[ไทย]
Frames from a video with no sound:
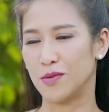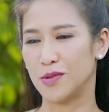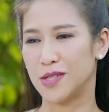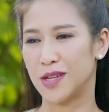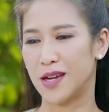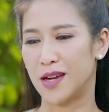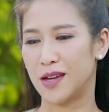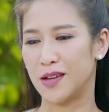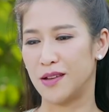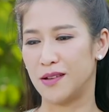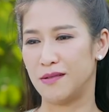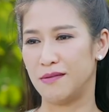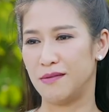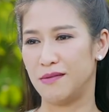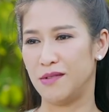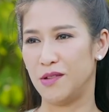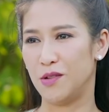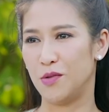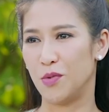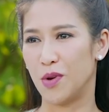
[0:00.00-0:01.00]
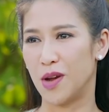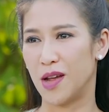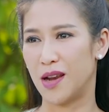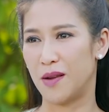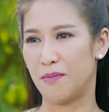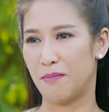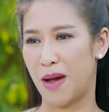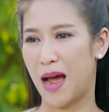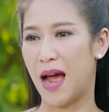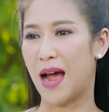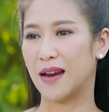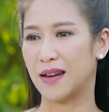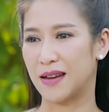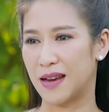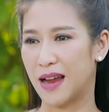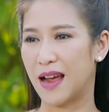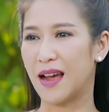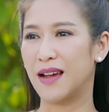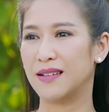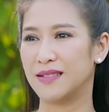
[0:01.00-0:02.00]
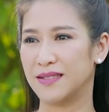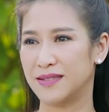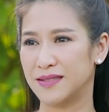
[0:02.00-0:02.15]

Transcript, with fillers: งจะอยู่กันลำบากนะคะ